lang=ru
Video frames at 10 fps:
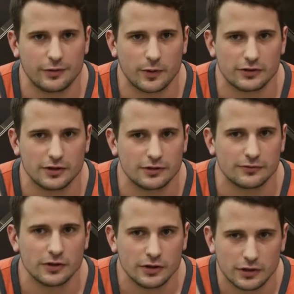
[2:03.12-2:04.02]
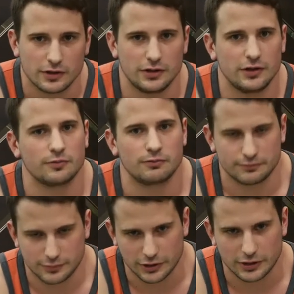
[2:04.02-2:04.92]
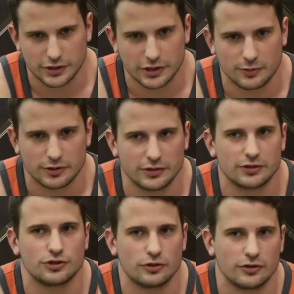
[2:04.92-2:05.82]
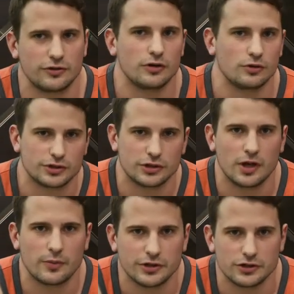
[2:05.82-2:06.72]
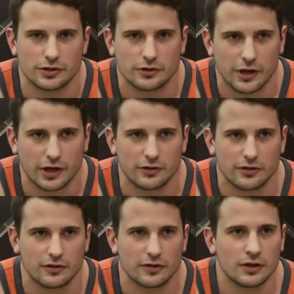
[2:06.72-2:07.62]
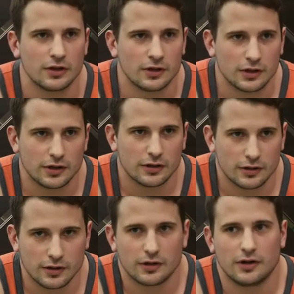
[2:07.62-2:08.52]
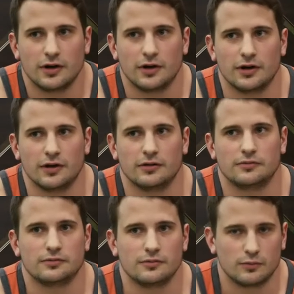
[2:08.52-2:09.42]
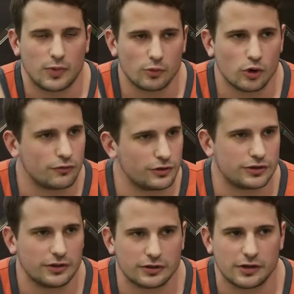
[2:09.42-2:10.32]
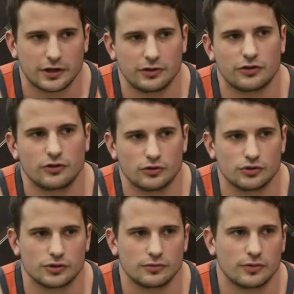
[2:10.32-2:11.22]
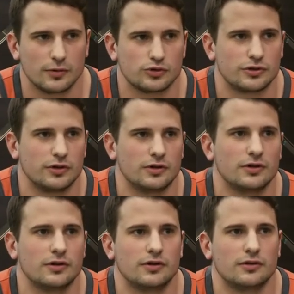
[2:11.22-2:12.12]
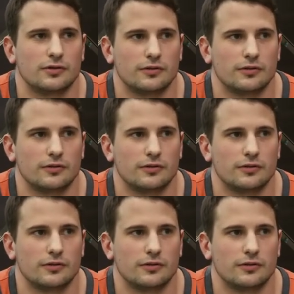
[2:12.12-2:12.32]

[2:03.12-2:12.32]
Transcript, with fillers: 10% и продолжаете питаться еще неделю уже на пониженной калорийности. А, по много вычитать от калорийности не нужно, потому что э,